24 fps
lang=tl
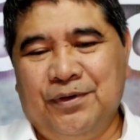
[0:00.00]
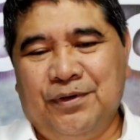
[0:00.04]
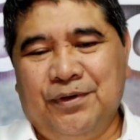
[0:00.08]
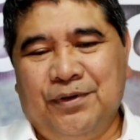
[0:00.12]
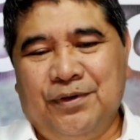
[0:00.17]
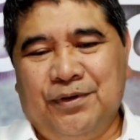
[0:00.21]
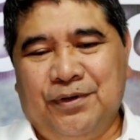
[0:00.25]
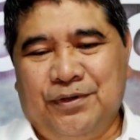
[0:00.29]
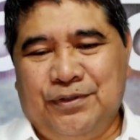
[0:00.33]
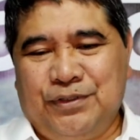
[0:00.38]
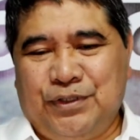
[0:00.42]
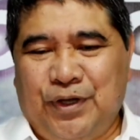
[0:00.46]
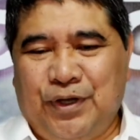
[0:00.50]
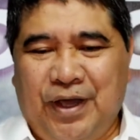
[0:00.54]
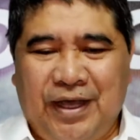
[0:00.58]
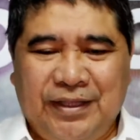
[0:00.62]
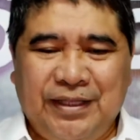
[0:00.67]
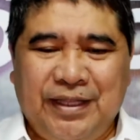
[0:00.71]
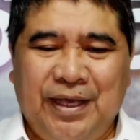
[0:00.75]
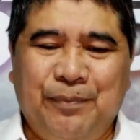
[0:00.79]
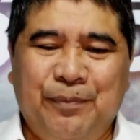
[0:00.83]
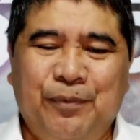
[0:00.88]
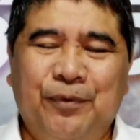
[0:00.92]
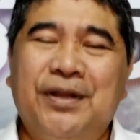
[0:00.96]
So
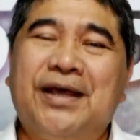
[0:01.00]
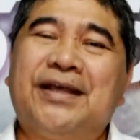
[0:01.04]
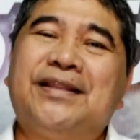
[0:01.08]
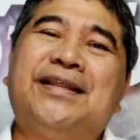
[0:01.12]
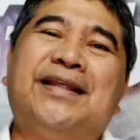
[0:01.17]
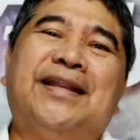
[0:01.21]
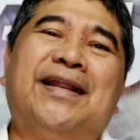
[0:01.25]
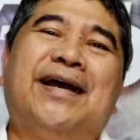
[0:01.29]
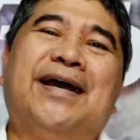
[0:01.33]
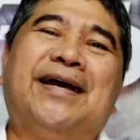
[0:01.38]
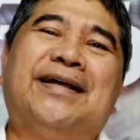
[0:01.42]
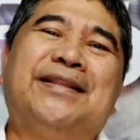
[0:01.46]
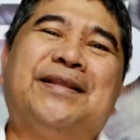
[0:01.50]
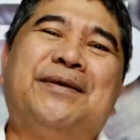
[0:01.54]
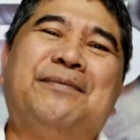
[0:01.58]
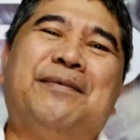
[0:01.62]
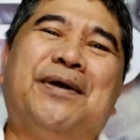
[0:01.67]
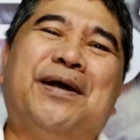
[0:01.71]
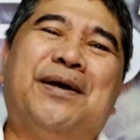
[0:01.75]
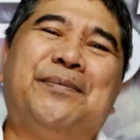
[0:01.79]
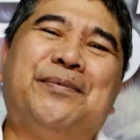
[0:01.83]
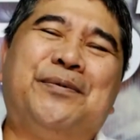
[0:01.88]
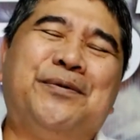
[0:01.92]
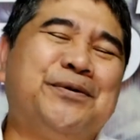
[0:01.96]
handa po natin ang ating
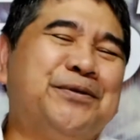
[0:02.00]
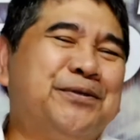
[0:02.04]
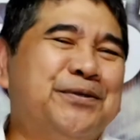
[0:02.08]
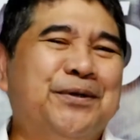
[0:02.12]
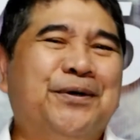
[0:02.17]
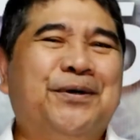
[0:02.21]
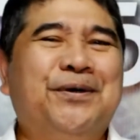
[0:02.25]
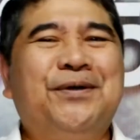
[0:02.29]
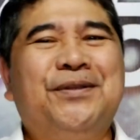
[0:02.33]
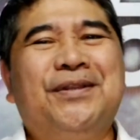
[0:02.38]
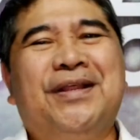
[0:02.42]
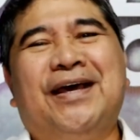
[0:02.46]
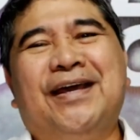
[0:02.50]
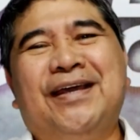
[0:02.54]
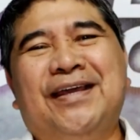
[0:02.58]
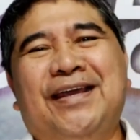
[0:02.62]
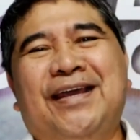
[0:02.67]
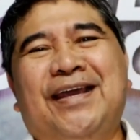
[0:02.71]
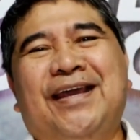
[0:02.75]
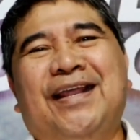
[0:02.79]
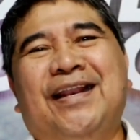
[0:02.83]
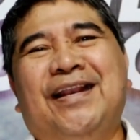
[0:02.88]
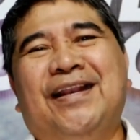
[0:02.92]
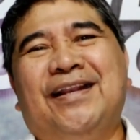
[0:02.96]
mga puso
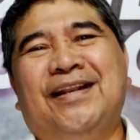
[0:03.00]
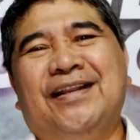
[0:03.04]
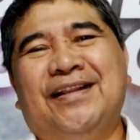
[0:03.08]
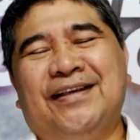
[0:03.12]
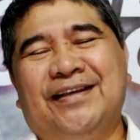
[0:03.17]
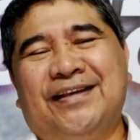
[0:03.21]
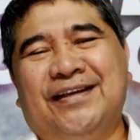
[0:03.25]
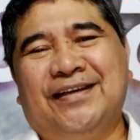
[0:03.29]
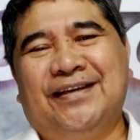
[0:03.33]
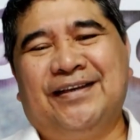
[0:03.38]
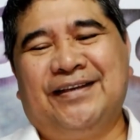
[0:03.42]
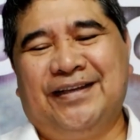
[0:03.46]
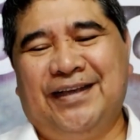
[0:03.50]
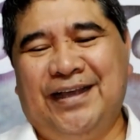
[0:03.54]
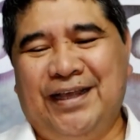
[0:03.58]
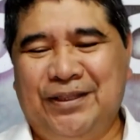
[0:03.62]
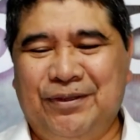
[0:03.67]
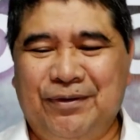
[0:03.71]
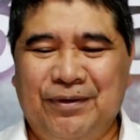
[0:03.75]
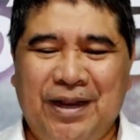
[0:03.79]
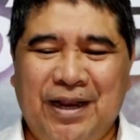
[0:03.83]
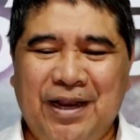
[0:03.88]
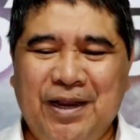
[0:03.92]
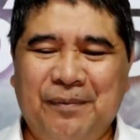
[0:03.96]
dahil
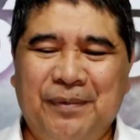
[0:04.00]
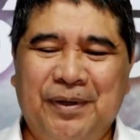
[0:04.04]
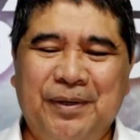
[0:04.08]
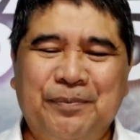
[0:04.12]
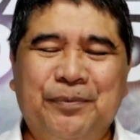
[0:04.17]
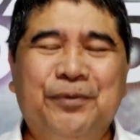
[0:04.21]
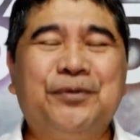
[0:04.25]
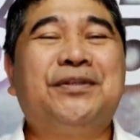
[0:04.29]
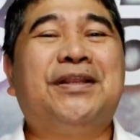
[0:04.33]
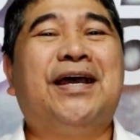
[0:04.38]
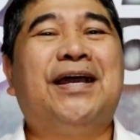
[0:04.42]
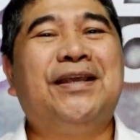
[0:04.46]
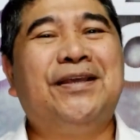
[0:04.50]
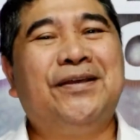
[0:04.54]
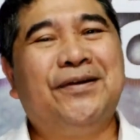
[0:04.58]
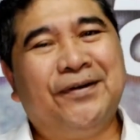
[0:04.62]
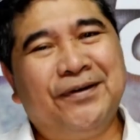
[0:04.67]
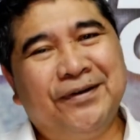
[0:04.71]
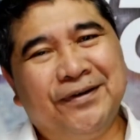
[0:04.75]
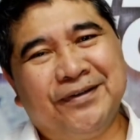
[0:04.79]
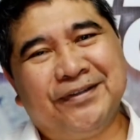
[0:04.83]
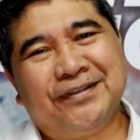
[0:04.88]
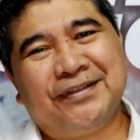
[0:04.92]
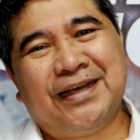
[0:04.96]
ito na naman po
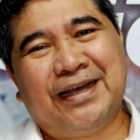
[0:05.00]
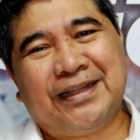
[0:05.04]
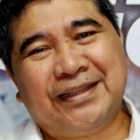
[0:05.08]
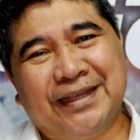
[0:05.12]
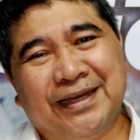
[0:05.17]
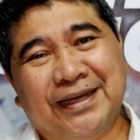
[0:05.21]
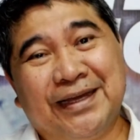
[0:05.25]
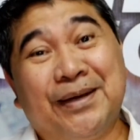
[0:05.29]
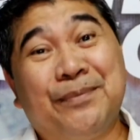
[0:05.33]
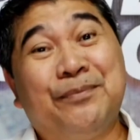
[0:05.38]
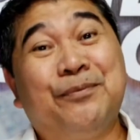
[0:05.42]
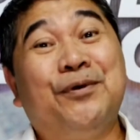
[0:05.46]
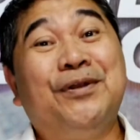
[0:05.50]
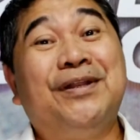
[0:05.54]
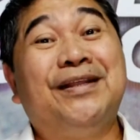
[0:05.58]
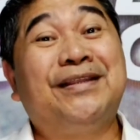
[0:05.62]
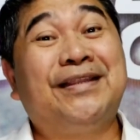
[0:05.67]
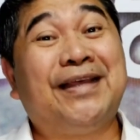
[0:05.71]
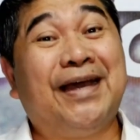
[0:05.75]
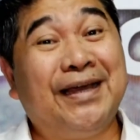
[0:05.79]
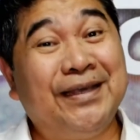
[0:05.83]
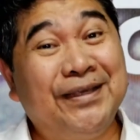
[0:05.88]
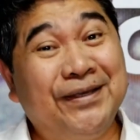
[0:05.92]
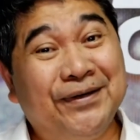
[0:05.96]
tayo, tatanggap ulit
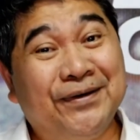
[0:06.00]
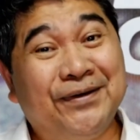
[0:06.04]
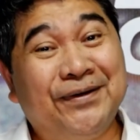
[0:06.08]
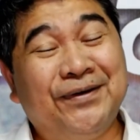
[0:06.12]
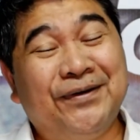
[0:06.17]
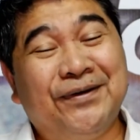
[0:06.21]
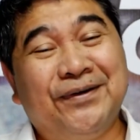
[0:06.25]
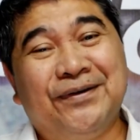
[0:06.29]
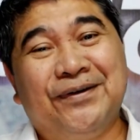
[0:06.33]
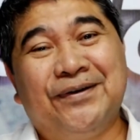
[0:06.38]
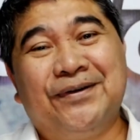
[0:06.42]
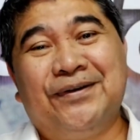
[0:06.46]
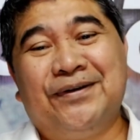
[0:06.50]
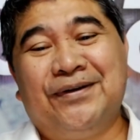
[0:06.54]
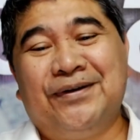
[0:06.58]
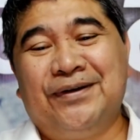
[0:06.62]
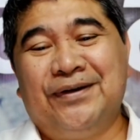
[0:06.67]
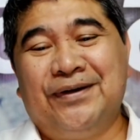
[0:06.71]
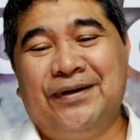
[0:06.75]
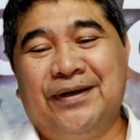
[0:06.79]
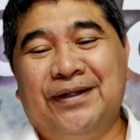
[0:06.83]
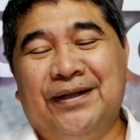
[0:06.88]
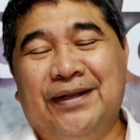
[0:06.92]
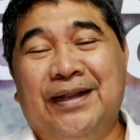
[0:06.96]
tayo
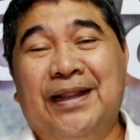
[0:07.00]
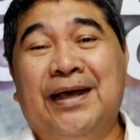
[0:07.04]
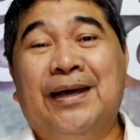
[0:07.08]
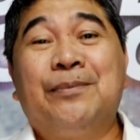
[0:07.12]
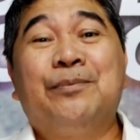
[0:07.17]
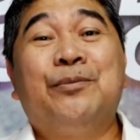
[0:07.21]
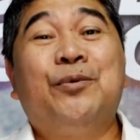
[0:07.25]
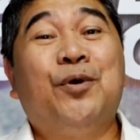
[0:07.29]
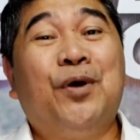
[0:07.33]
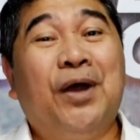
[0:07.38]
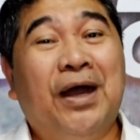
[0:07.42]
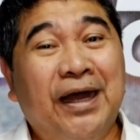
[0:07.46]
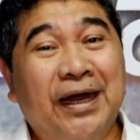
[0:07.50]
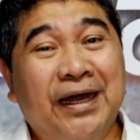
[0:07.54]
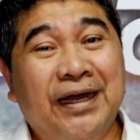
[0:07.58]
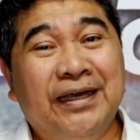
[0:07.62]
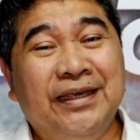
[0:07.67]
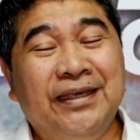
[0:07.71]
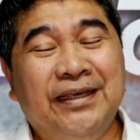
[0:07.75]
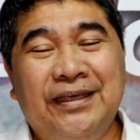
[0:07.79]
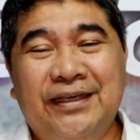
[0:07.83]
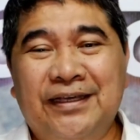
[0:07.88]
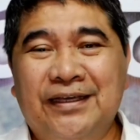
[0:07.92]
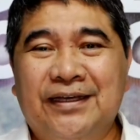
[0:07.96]
ng
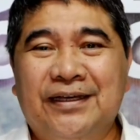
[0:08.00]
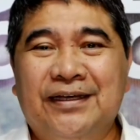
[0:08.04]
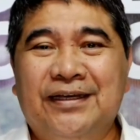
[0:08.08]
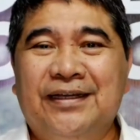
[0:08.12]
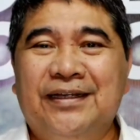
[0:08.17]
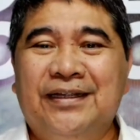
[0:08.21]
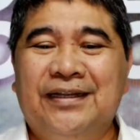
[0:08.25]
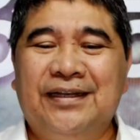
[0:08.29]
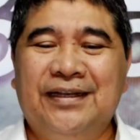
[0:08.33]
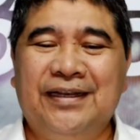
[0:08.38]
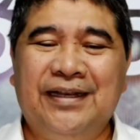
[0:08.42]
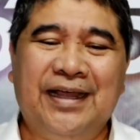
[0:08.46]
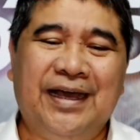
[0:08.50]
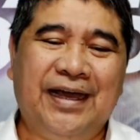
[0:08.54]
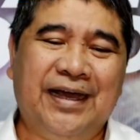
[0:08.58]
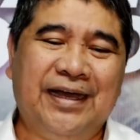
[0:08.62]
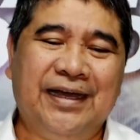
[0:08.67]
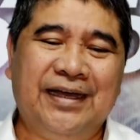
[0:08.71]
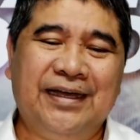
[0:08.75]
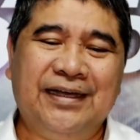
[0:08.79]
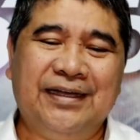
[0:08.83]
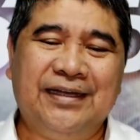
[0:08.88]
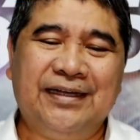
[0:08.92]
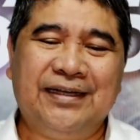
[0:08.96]
buhay
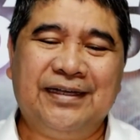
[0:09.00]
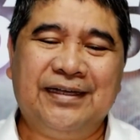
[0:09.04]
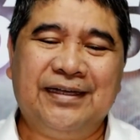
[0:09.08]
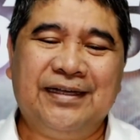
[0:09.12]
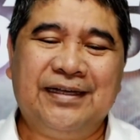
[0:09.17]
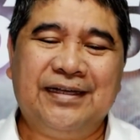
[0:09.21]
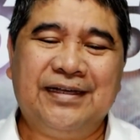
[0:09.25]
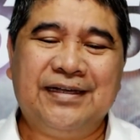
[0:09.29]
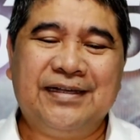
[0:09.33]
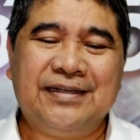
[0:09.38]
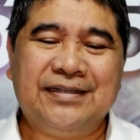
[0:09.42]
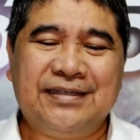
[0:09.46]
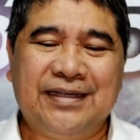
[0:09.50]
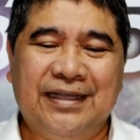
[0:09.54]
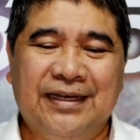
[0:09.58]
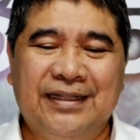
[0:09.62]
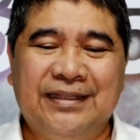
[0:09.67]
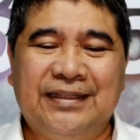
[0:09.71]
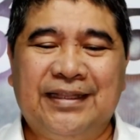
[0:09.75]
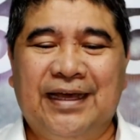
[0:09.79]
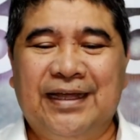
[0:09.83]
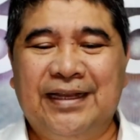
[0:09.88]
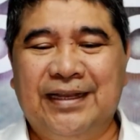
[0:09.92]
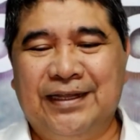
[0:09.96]
na
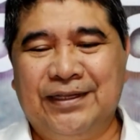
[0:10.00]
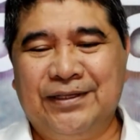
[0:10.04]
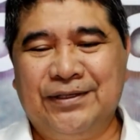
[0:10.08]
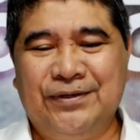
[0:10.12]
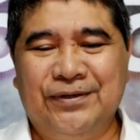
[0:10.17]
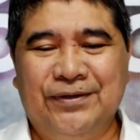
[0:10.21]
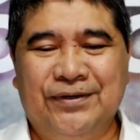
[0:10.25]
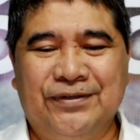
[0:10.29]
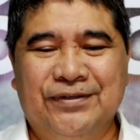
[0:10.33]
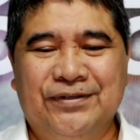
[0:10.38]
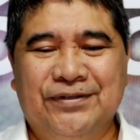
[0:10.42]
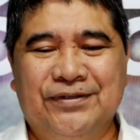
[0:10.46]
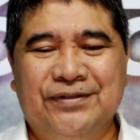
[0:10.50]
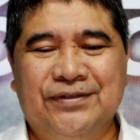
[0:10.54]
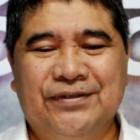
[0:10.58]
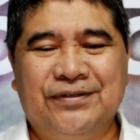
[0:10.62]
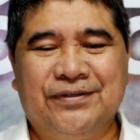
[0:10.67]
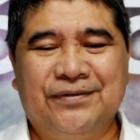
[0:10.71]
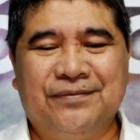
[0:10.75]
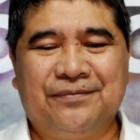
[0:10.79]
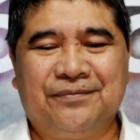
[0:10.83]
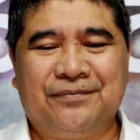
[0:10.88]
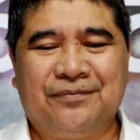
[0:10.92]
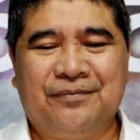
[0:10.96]
salita ng Diyos.
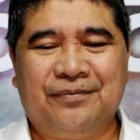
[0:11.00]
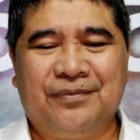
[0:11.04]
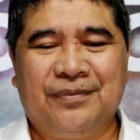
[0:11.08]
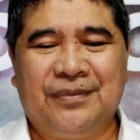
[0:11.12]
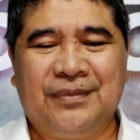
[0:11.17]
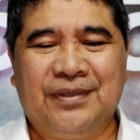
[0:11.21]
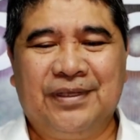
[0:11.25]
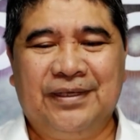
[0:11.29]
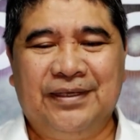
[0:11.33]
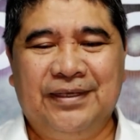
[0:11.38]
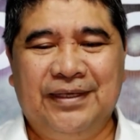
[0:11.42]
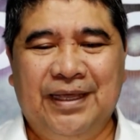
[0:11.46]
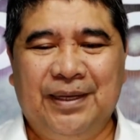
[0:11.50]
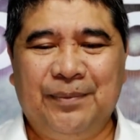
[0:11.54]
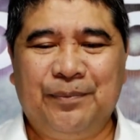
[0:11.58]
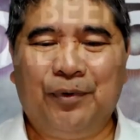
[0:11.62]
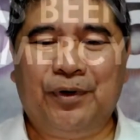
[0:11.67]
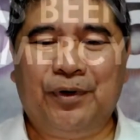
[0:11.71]
Yan pong